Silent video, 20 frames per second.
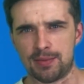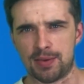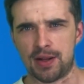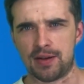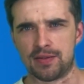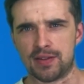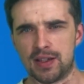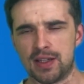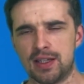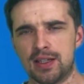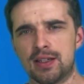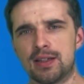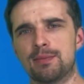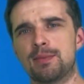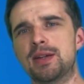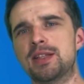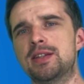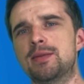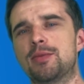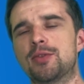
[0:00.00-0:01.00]
naprawdę
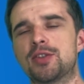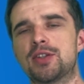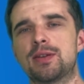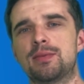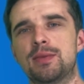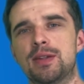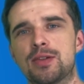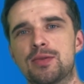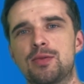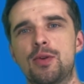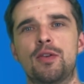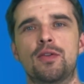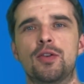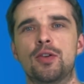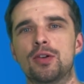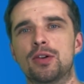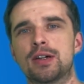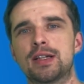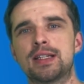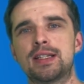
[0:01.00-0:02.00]
będzie potrzebne
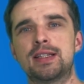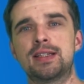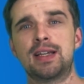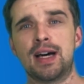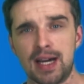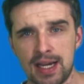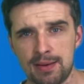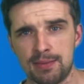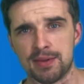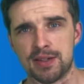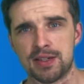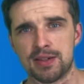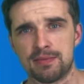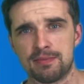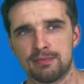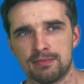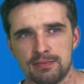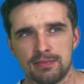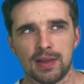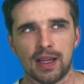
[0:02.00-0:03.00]
słowo times,
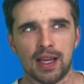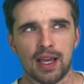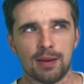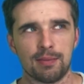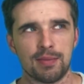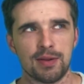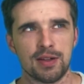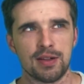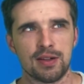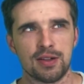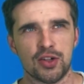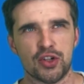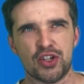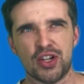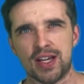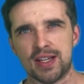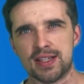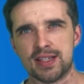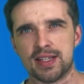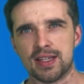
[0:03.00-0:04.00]
tak jakby
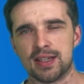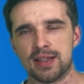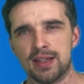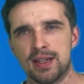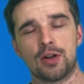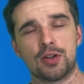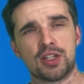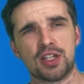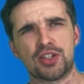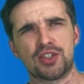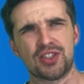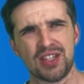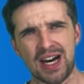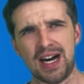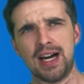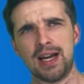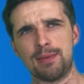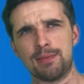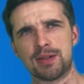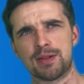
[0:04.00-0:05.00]
czasy. Chociaż
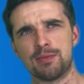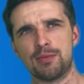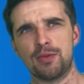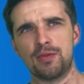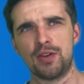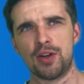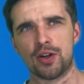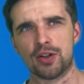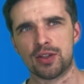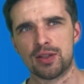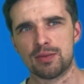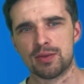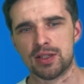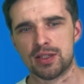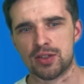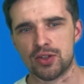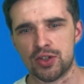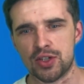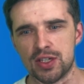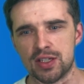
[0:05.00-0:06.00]
times mówi o tym, że
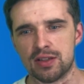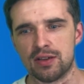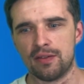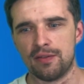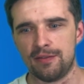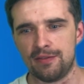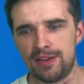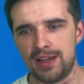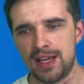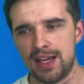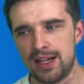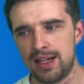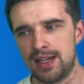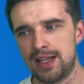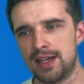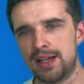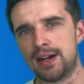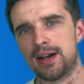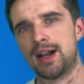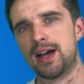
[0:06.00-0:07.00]
coś jest
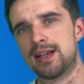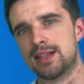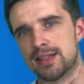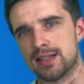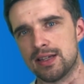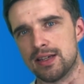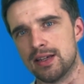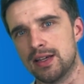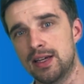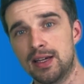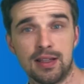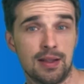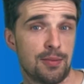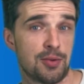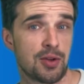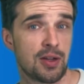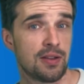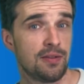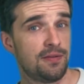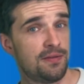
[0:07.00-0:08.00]
wiele razy. Na
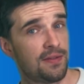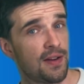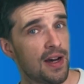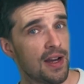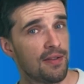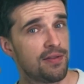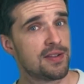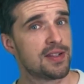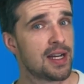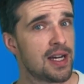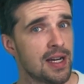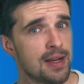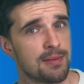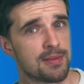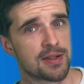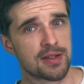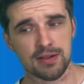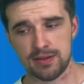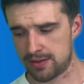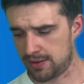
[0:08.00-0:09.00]
przykład five
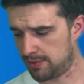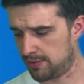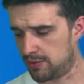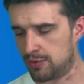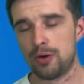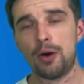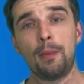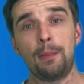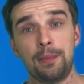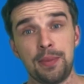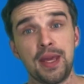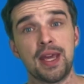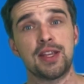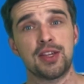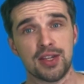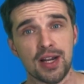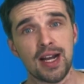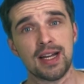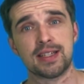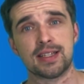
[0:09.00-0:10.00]
times to było
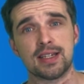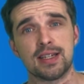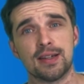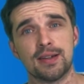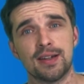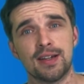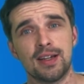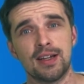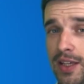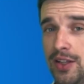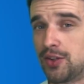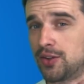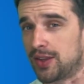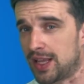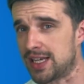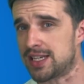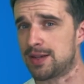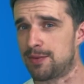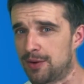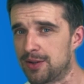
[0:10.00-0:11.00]
pięć razy. I to
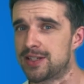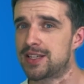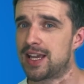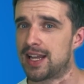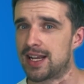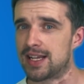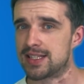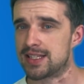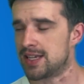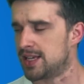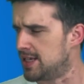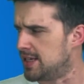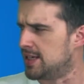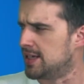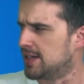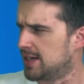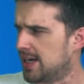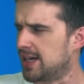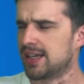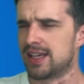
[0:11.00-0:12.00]
nasze polskie razy
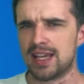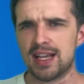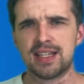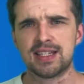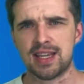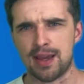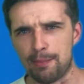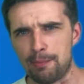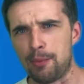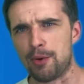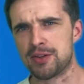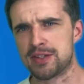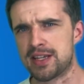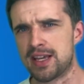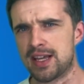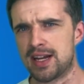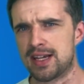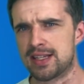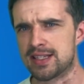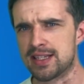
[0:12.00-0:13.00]
i angielskie
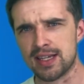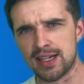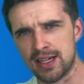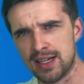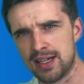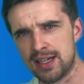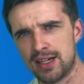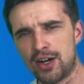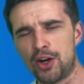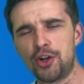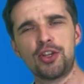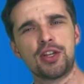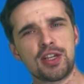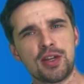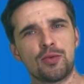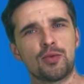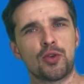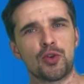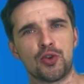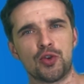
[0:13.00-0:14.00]
polskie razy one
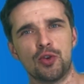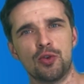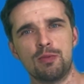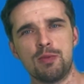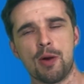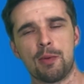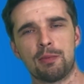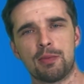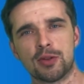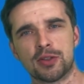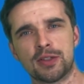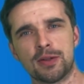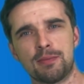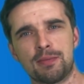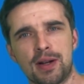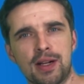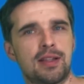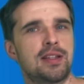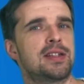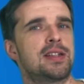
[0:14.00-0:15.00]
się dość lubią, bo są
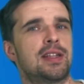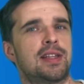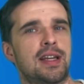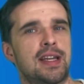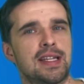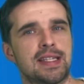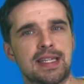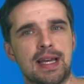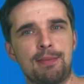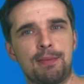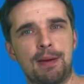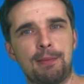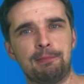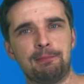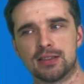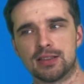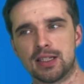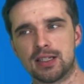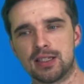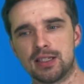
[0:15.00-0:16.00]
praktycznie takie same.
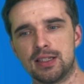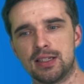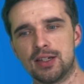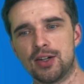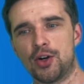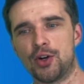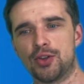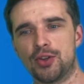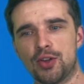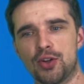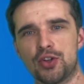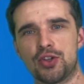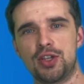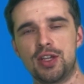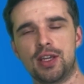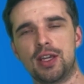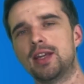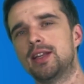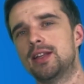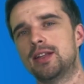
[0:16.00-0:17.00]
To znaczy
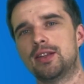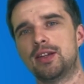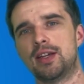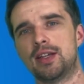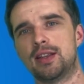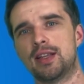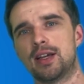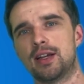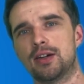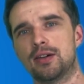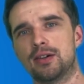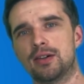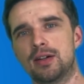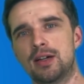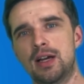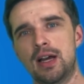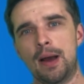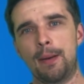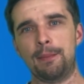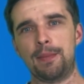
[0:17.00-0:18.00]
odnośnik 1 do 1.
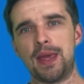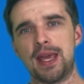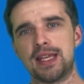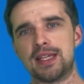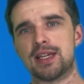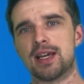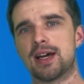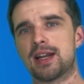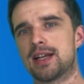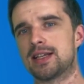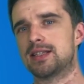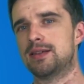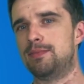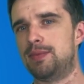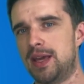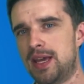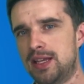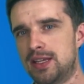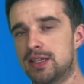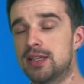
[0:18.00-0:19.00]
5 razy
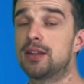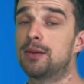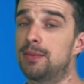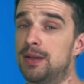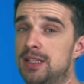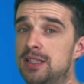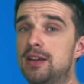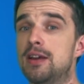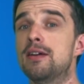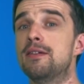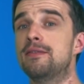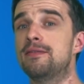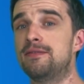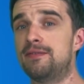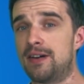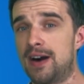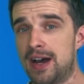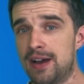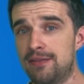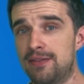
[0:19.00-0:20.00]
5 to będzie 5
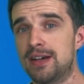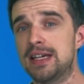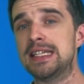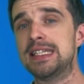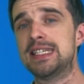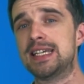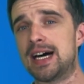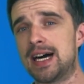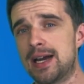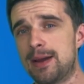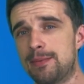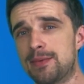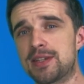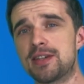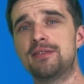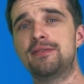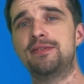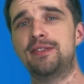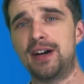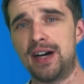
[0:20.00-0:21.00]
times
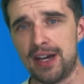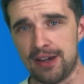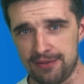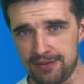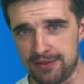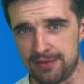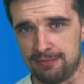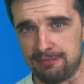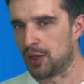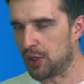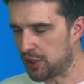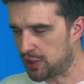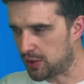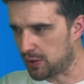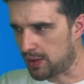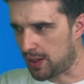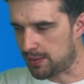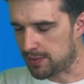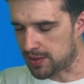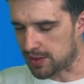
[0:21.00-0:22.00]
5. No i
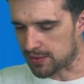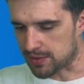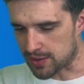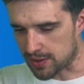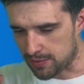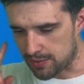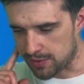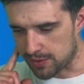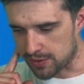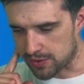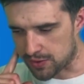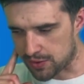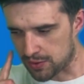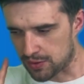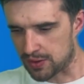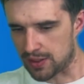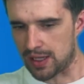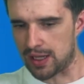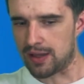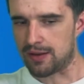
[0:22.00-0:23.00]
tu nam się zrobiło już
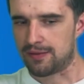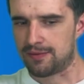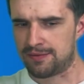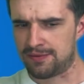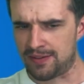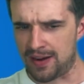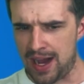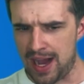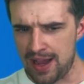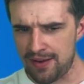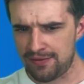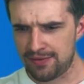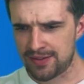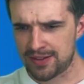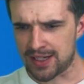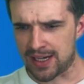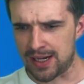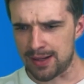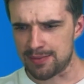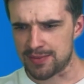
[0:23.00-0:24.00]
trudniej. 5
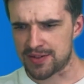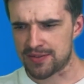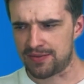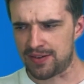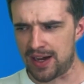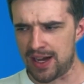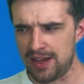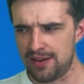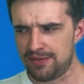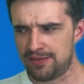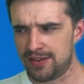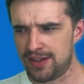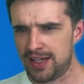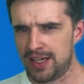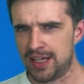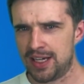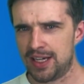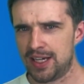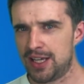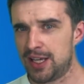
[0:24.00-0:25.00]
times
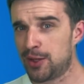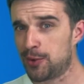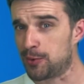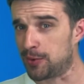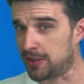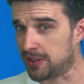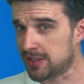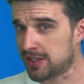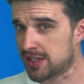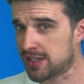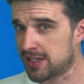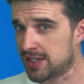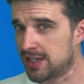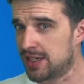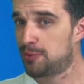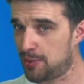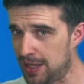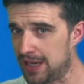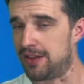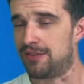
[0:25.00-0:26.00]
5 equals
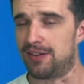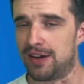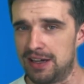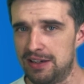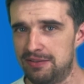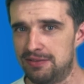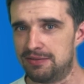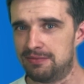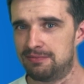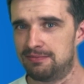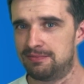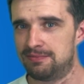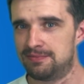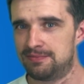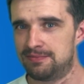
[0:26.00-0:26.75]
25.